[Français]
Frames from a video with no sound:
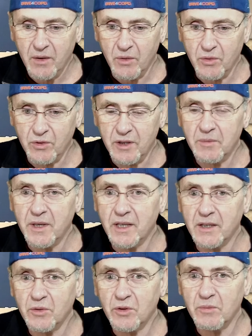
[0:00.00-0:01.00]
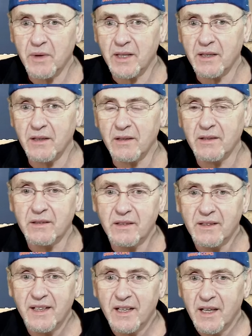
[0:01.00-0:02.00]
On connaît bien les trucs maintenant,
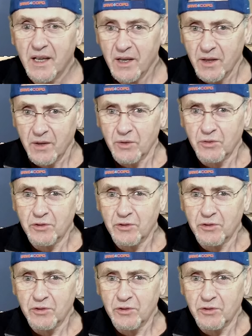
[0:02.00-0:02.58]
euh,